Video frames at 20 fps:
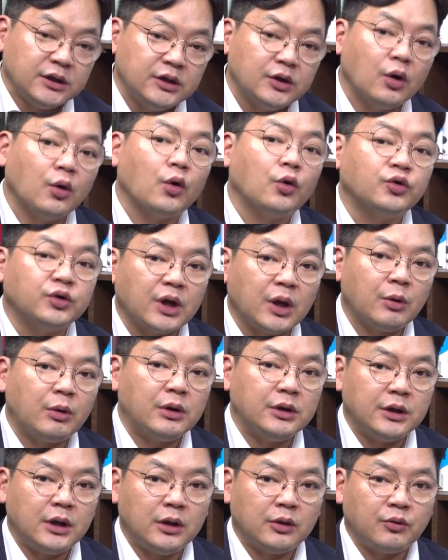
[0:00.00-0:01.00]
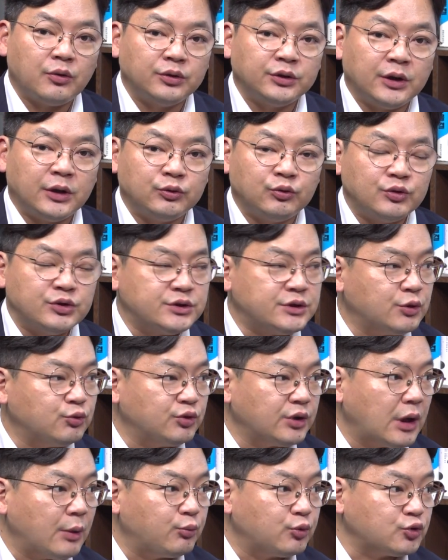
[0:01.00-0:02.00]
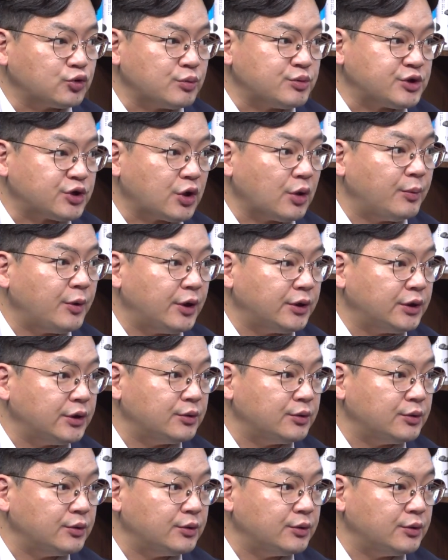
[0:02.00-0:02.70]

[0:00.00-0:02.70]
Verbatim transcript: 이걸 어떻게 관리할 거냐도 이제 우리가 앞으로 좀 지켜봐야